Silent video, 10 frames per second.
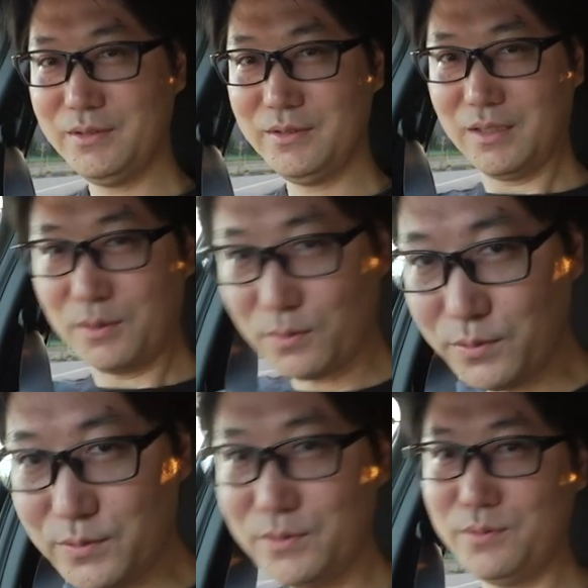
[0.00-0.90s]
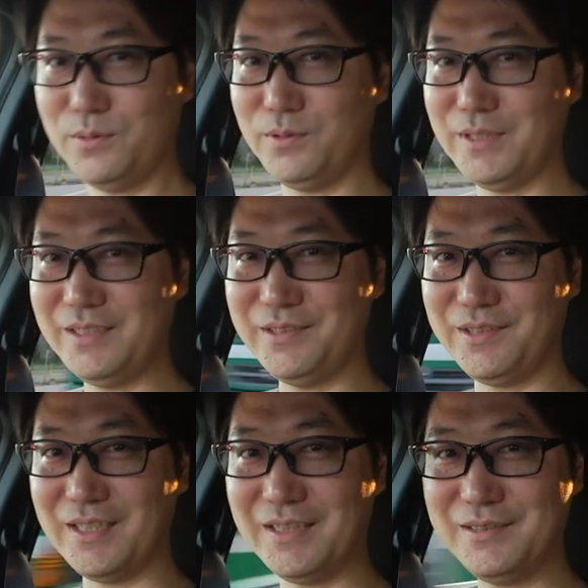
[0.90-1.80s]
う、なんかこう、ふこうなんていうんで
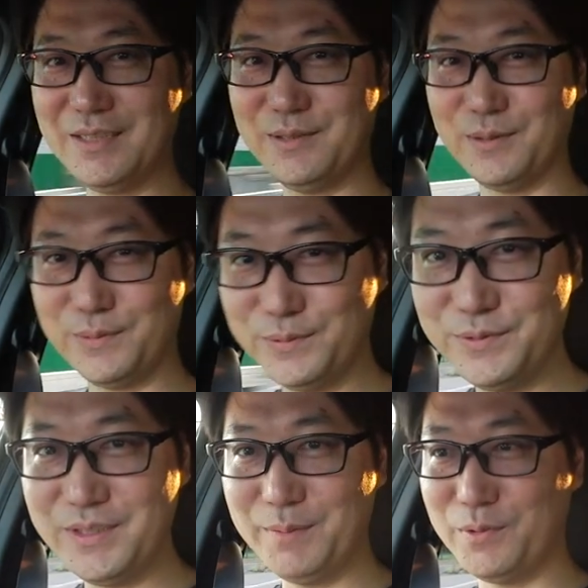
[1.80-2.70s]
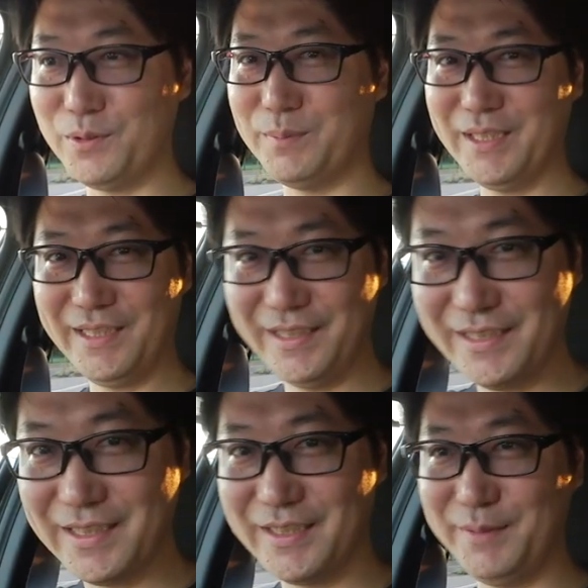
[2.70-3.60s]
すか、アクセルを踏んでも前に
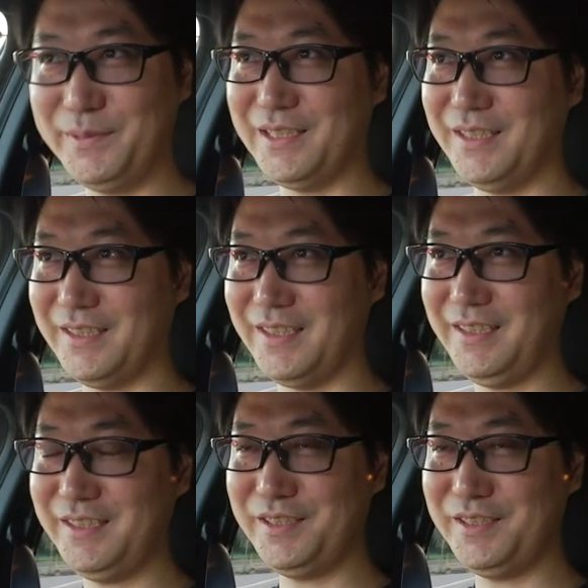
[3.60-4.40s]
行かないみたいなね、